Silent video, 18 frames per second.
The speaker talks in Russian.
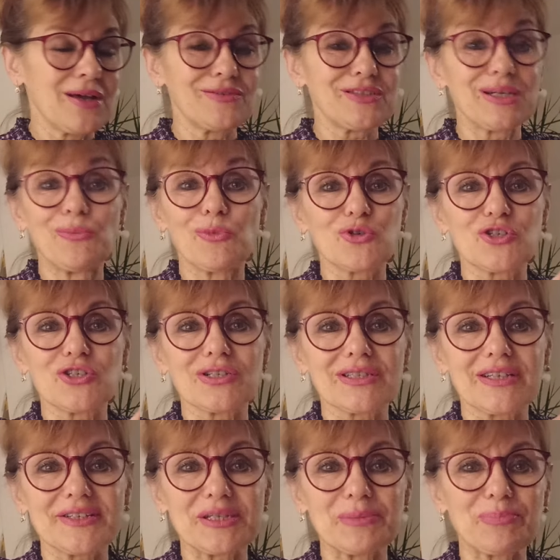Всем очень,
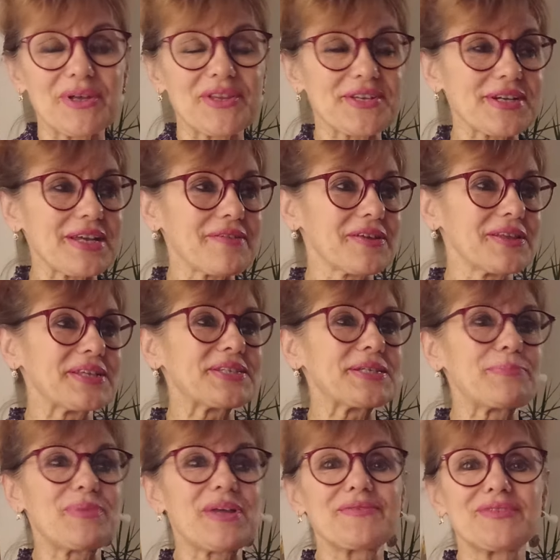кстати,
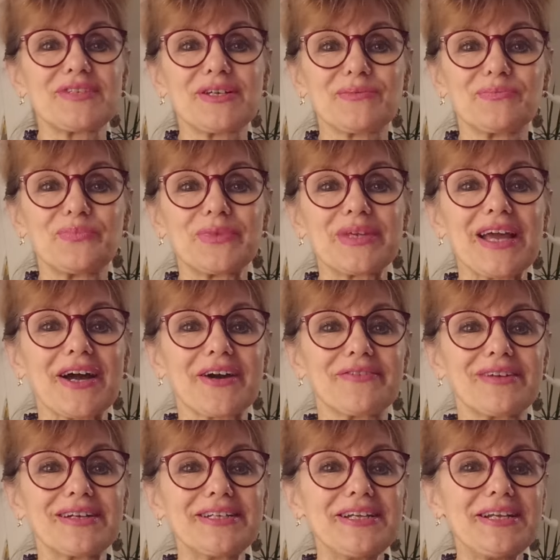понравилось. Опять все меня
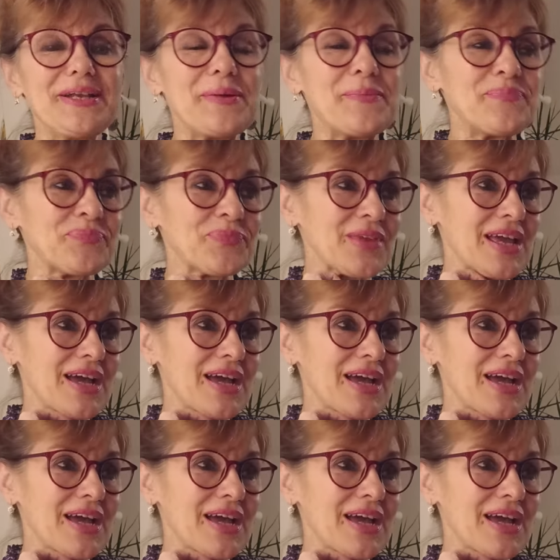хвалили.